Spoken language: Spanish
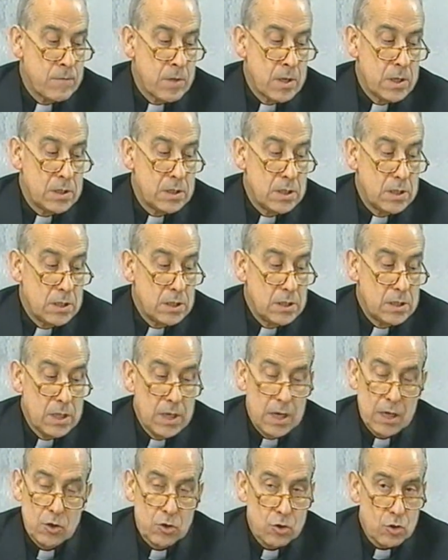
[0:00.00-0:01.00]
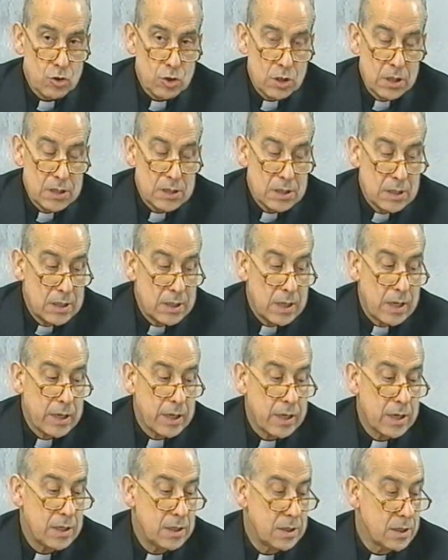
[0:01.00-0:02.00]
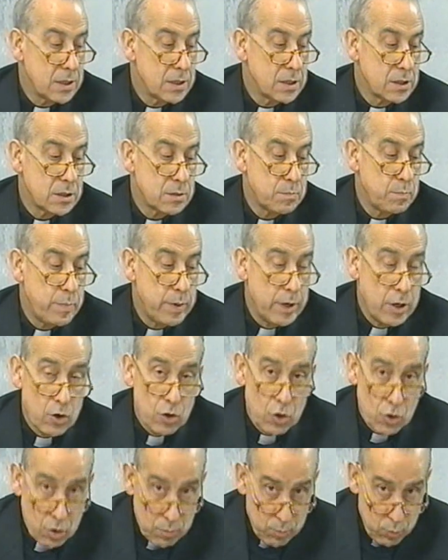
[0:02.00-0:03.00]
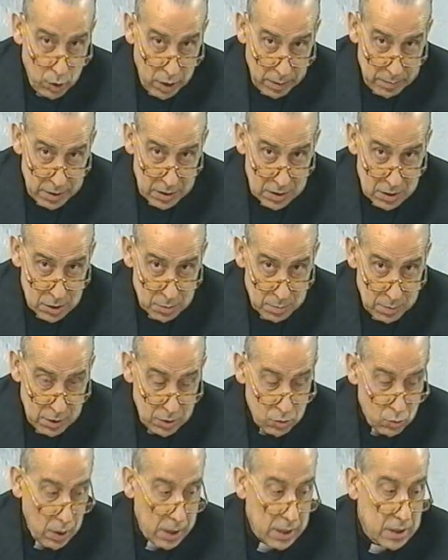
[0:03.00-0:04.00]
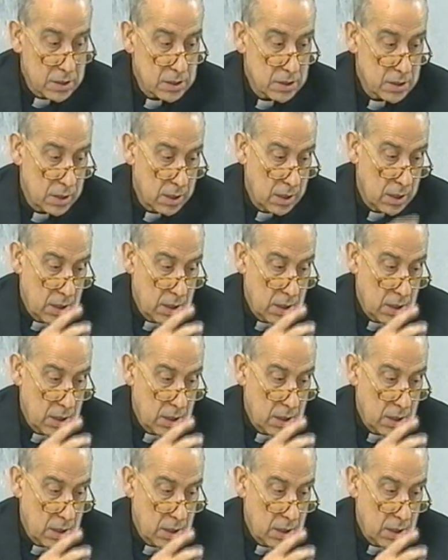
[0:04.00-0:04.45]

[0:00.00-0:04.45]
Si existieran otros seres inteligentes, pero no puramente espirituales,